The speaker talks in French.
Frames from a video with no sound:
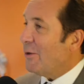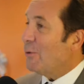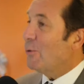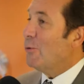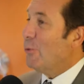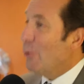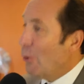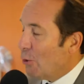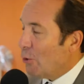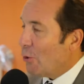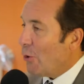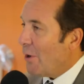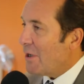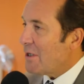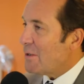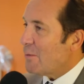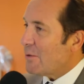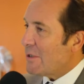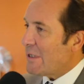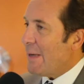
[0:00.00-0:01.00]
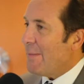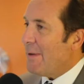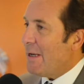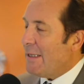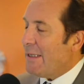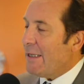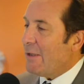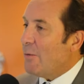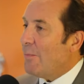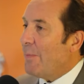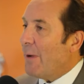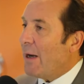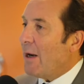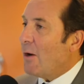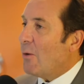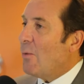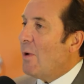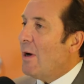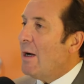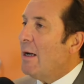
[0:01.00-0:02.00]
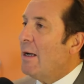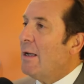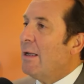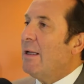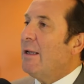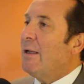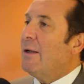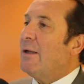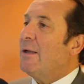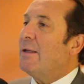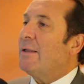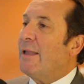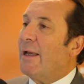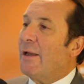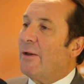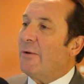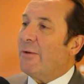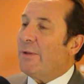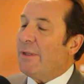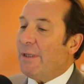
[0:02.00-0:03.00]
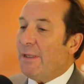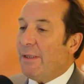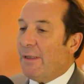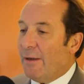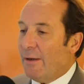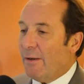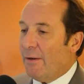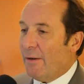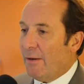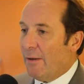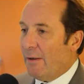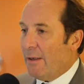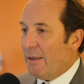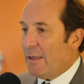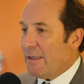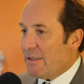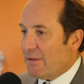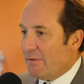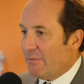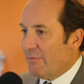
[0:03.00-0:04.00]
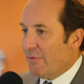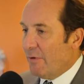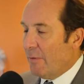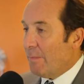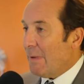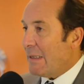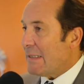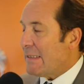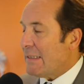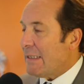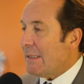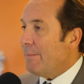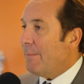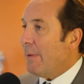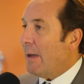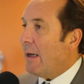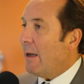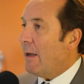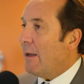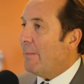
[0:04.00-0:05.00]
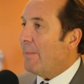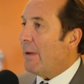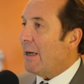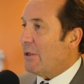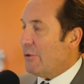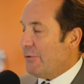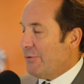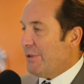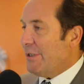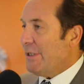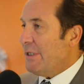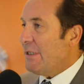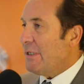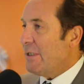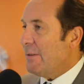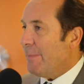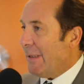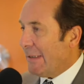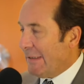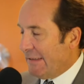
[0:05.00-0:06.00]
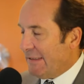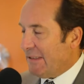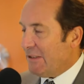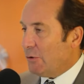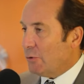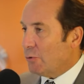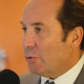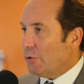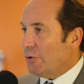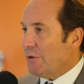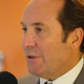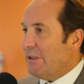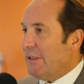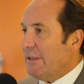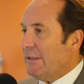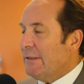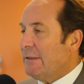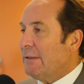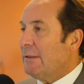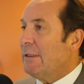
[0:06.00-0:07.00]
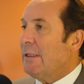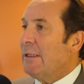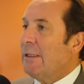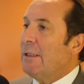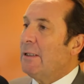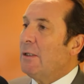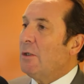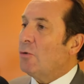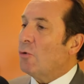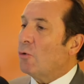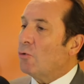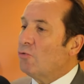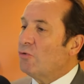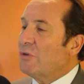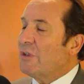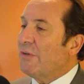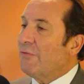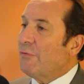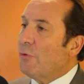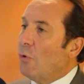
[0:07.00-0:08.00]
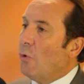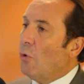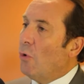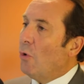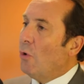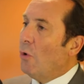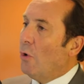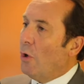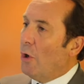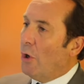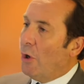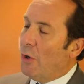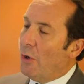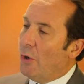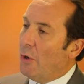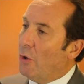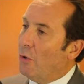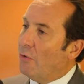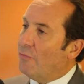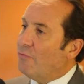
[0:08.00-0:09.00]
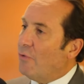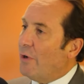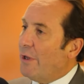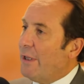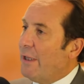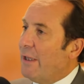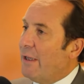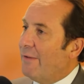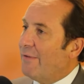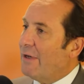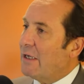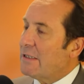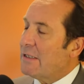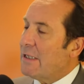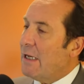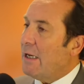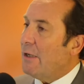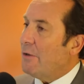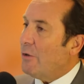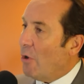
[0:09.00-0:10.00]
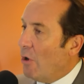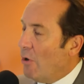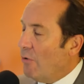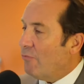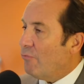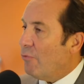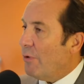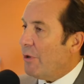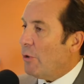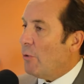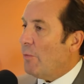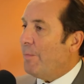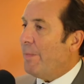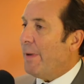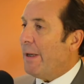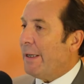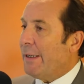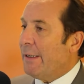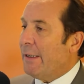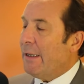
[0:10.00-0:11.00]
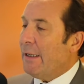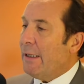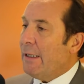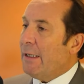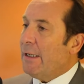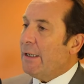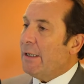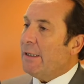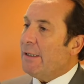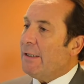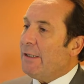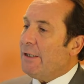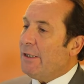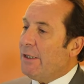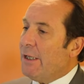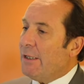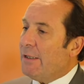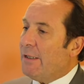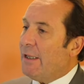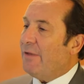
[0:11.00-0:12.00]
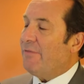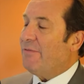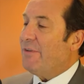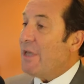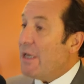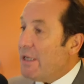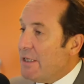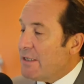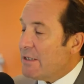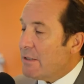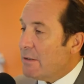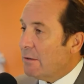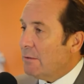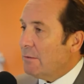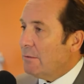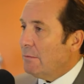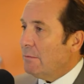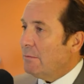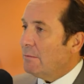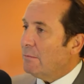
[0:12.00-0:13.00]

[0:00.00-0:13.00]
C'est de notre responsabilité de par la loi d'accueillir euh, les enfants placés par, la justice, par décision de justice. Donc nous avions un foyer à Versailles, un foyer au PEC qui était vieillissant,